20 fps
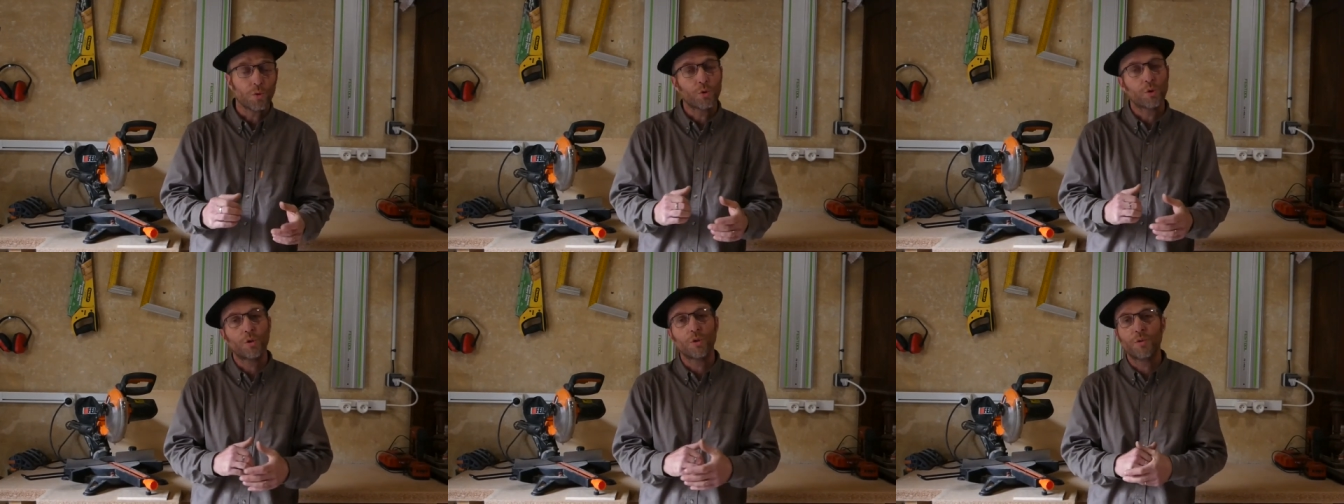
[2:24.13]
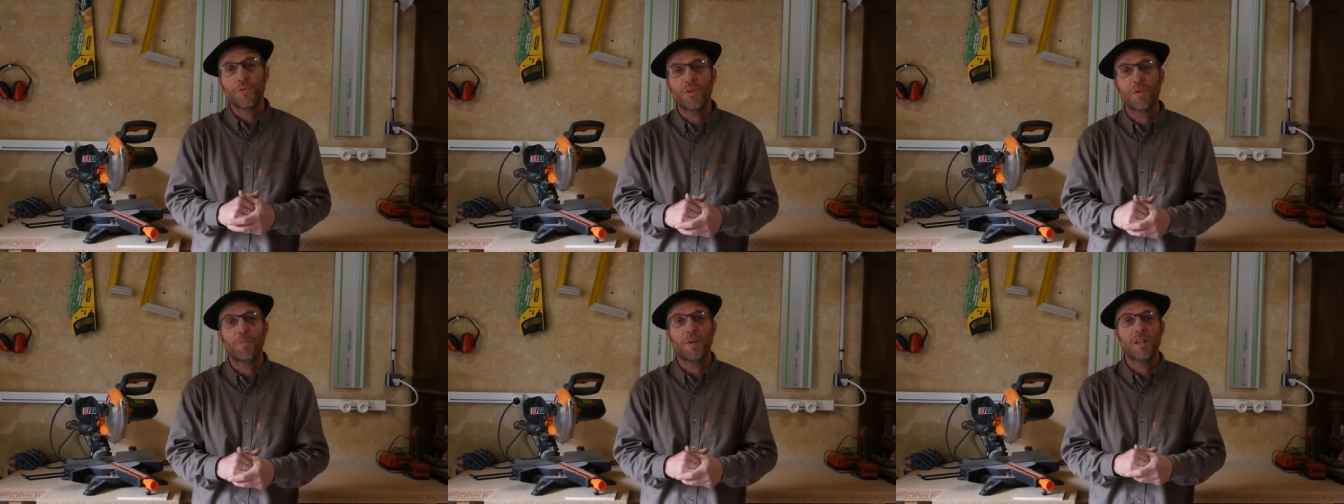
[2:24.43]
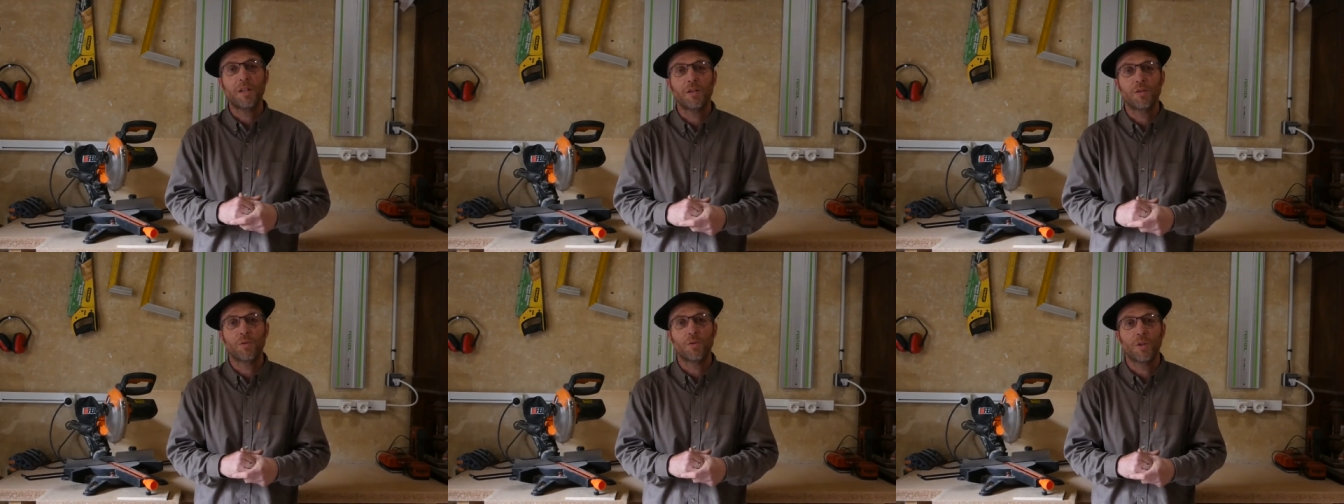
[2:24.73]
je ne fais pas
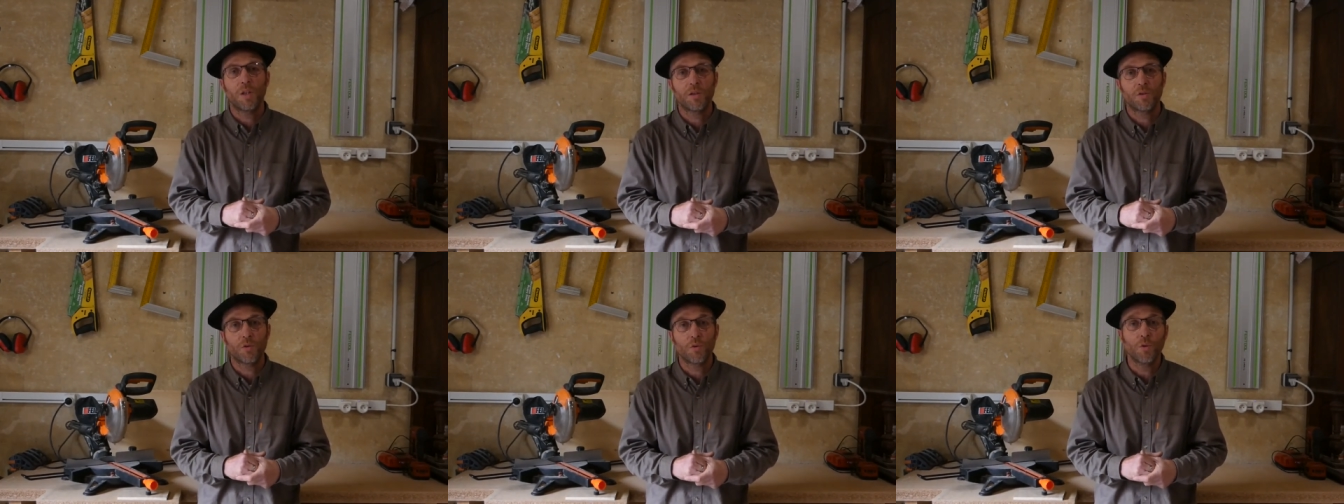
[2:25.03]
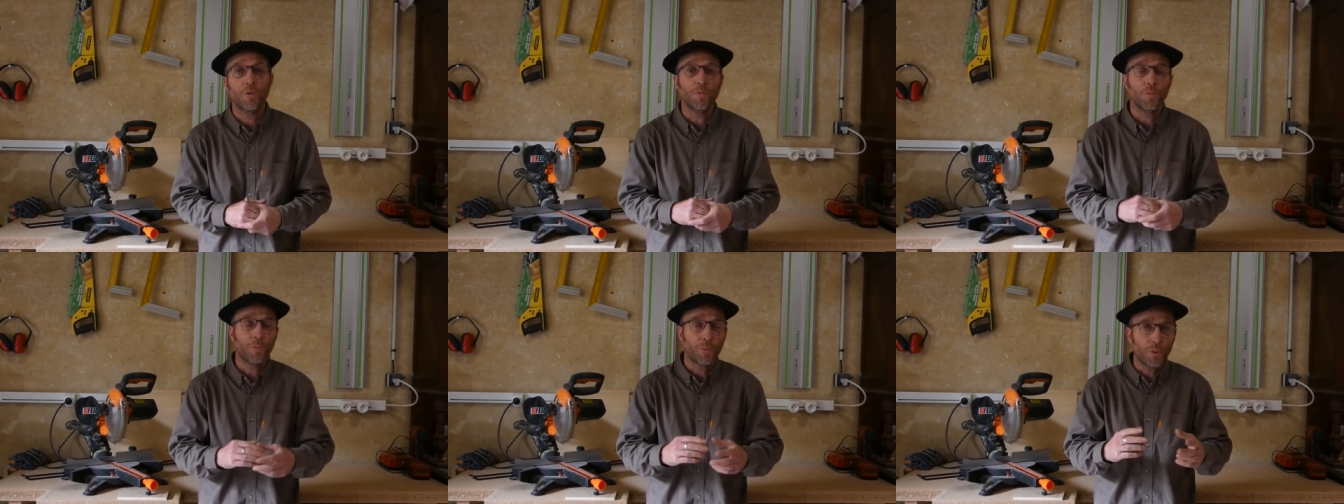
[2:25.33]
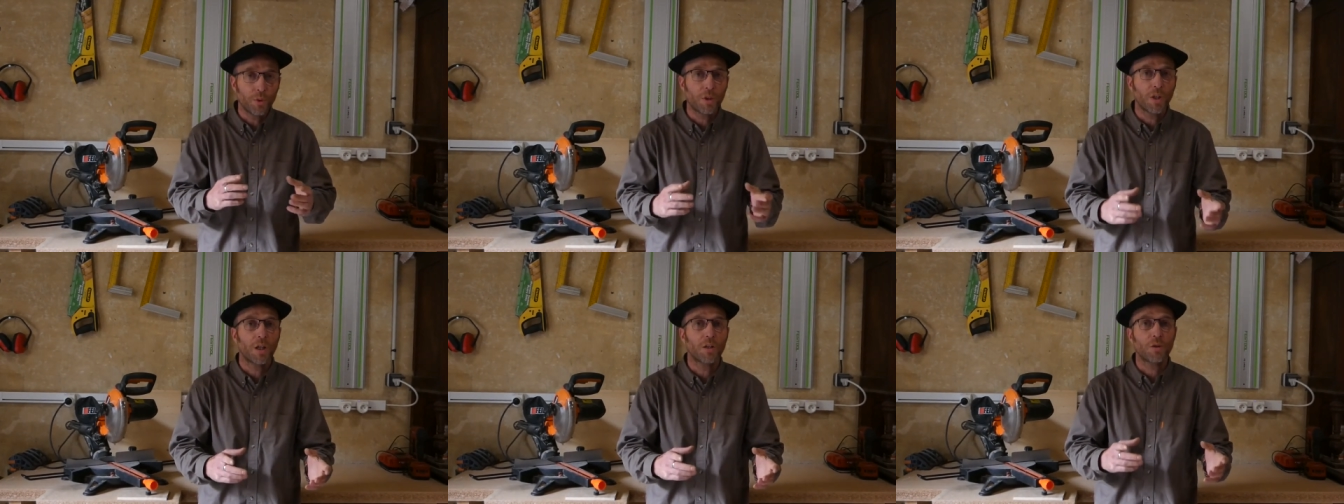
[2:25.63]
l'isolation,
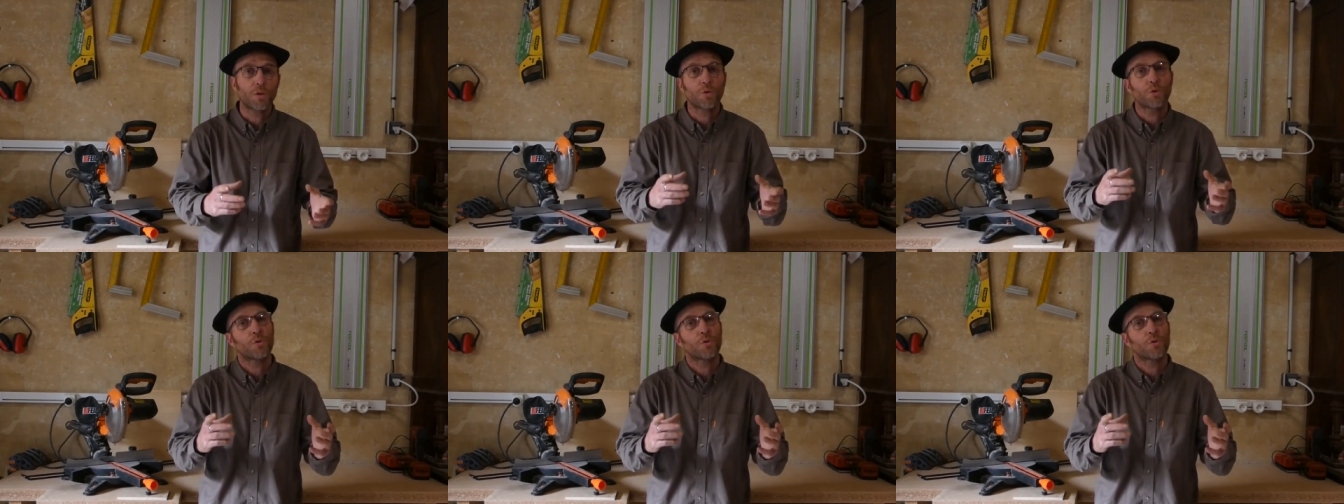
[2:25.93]
peut-être